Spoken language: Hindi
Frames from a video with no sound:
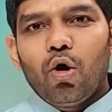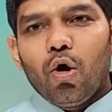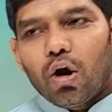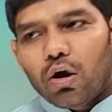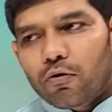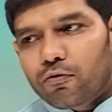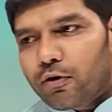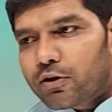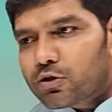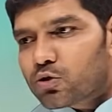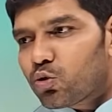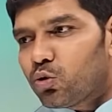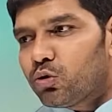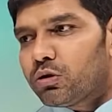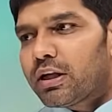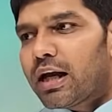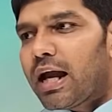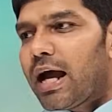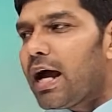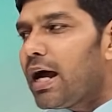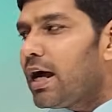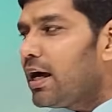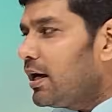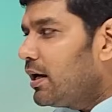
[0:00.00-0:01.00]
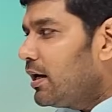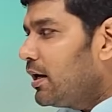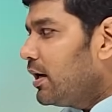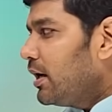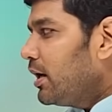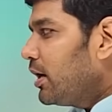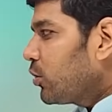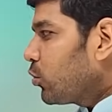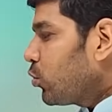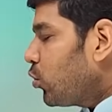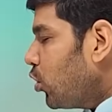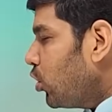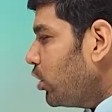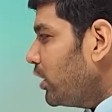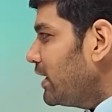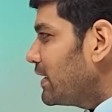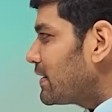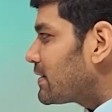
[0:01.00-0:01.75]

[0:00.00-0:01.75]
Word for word: और वसुंधरा को